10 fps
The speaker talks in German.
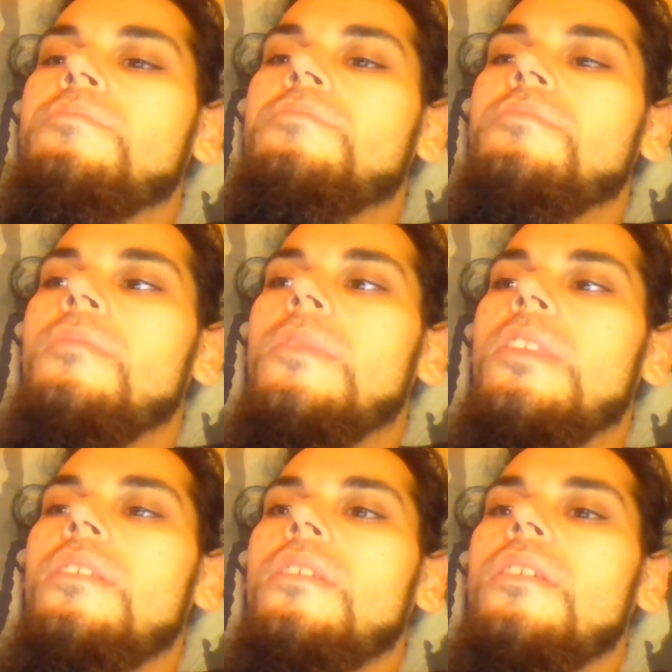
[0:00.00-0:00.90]
machen
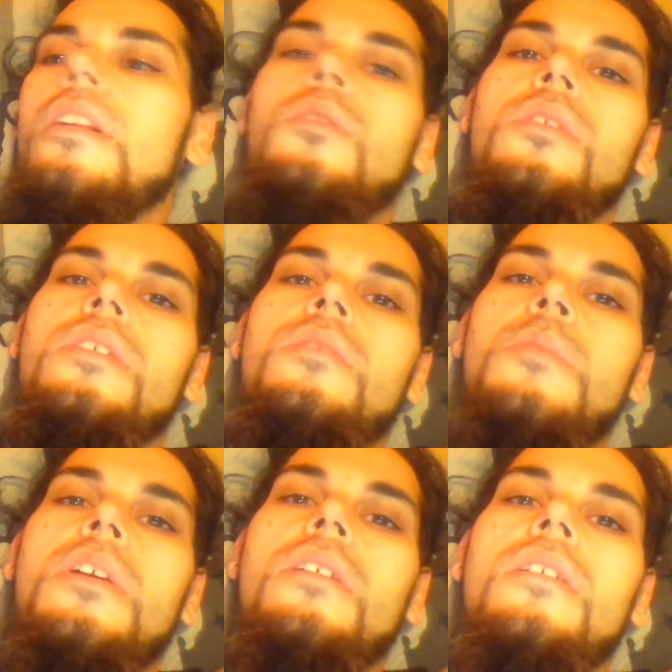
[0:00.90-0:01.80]
möchte
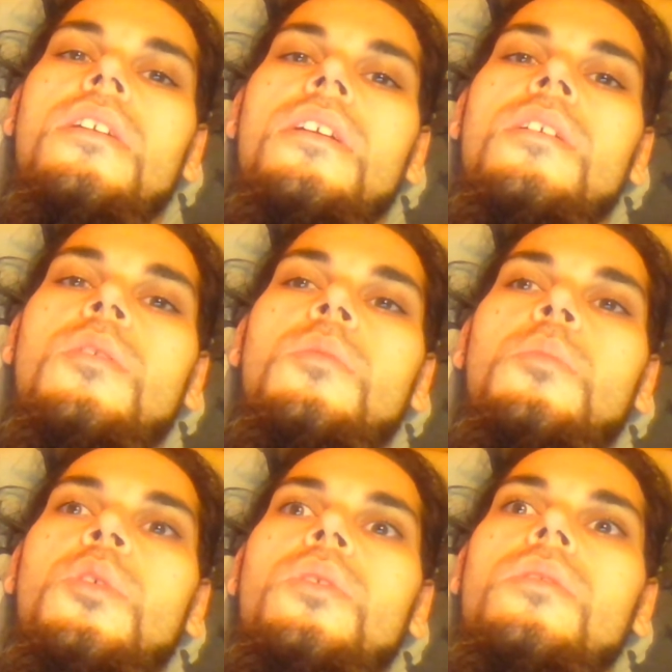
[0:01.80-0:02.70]
und nicht so
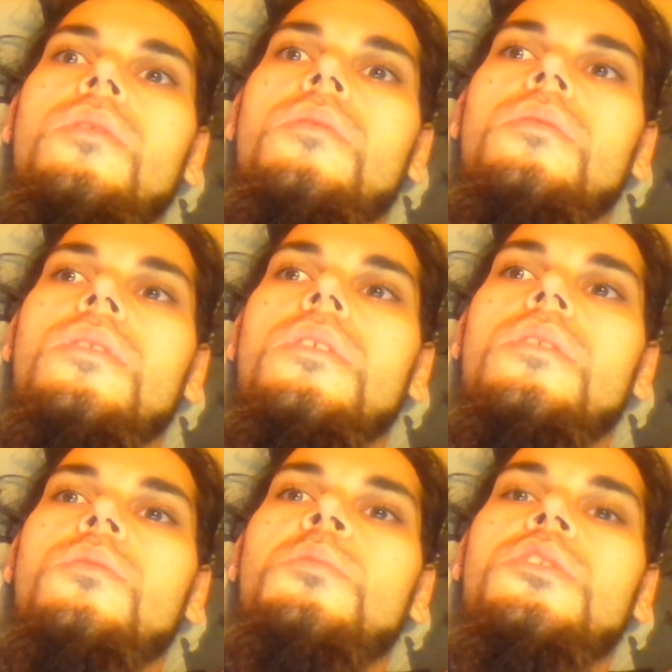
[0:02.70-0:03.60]
überstürzt, was eigentlich
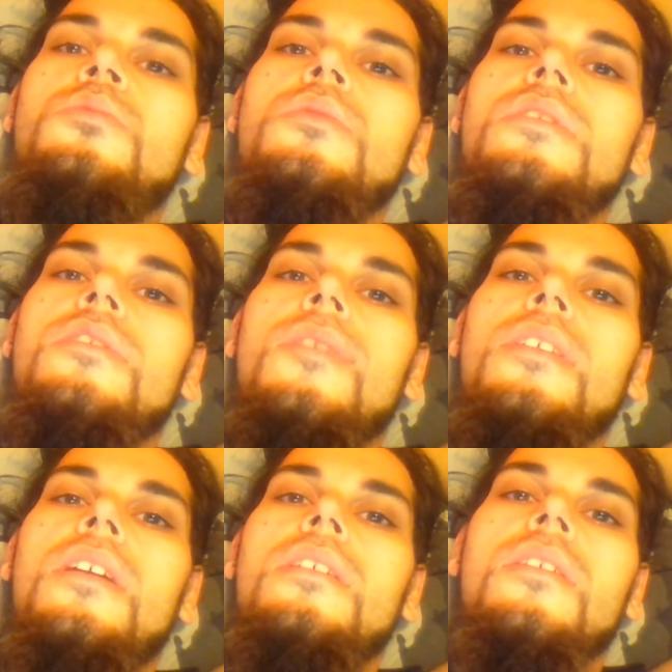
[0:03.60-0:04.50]
meine Art ist,
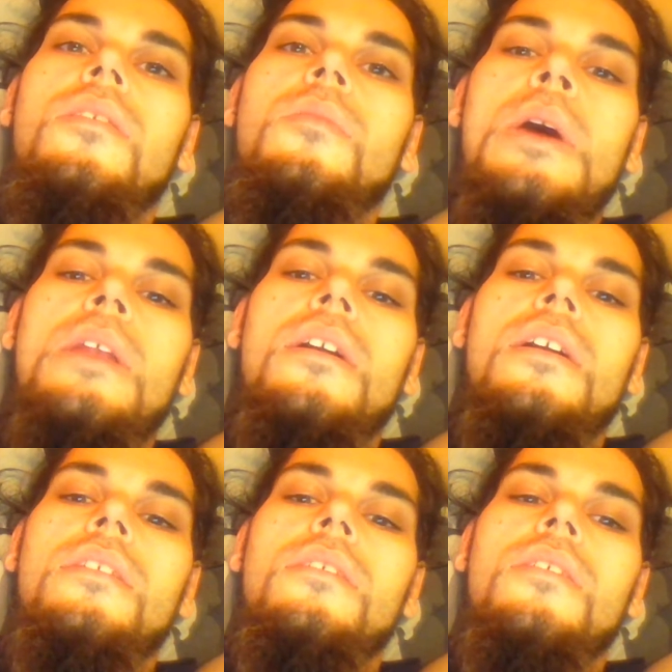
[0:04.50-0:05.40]
einfach rein und
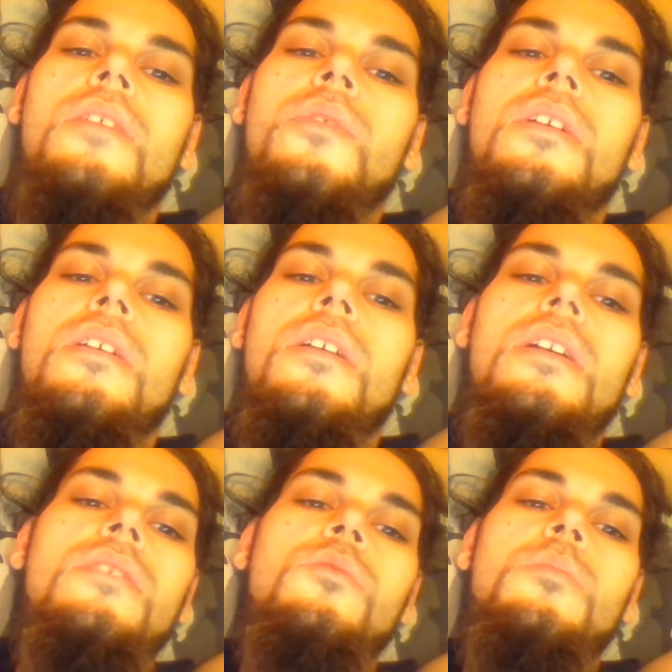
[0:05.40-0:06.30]
machen.
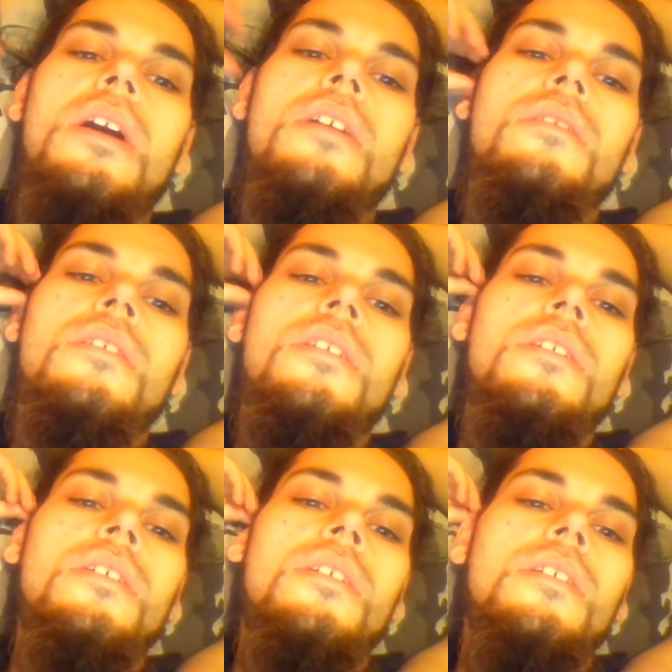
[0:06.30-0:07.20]
Ähm,
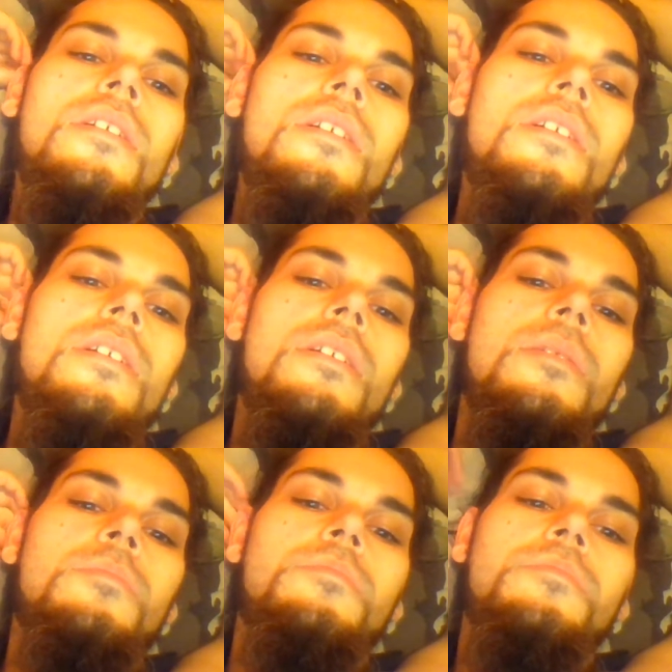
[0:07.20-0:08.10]

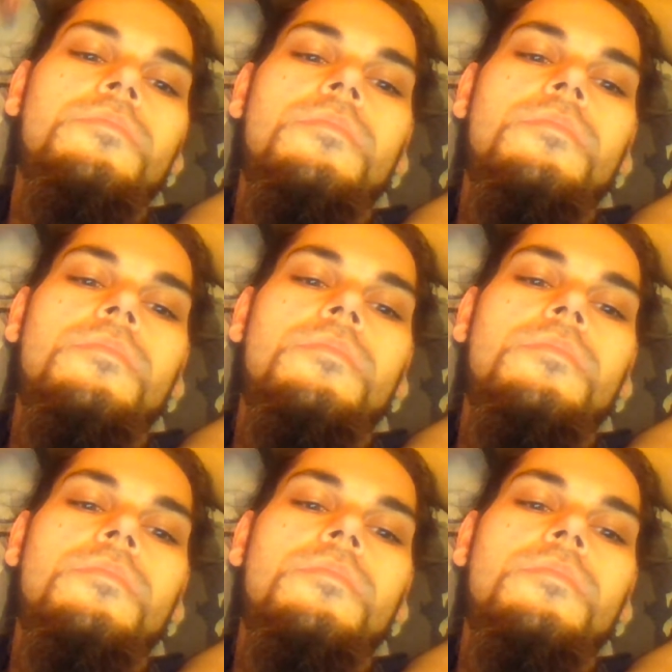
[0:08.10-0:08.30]
obwohl ich